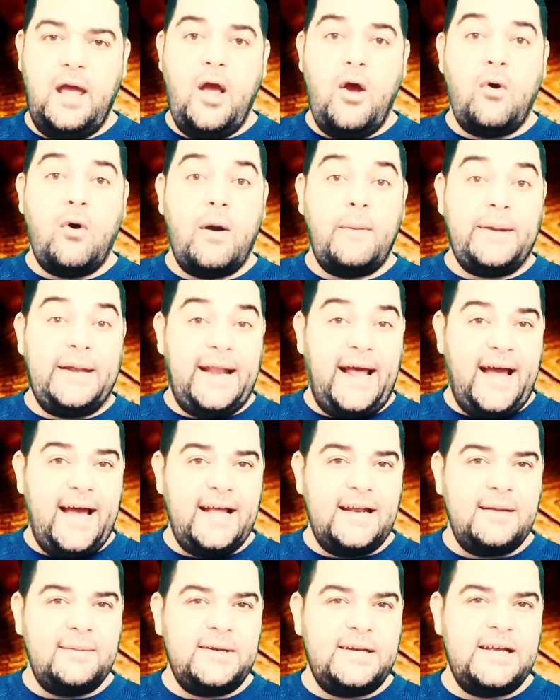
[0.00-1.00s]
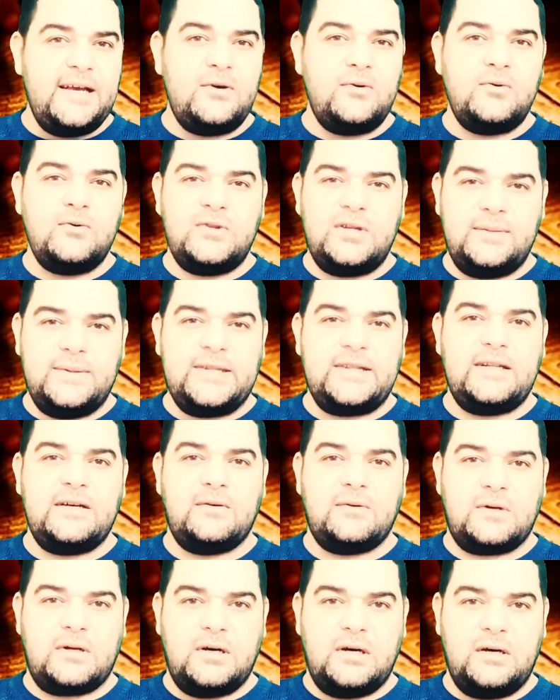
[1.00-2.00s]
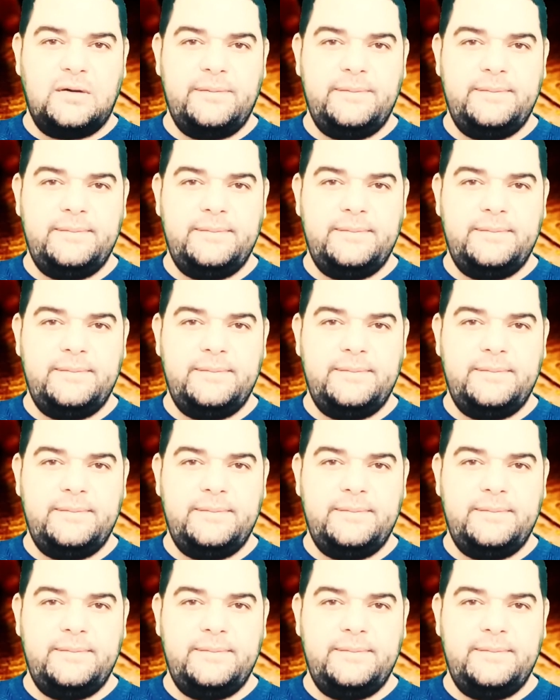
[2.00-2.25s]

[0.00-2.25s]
ومن أعلم اليهود بالتوراة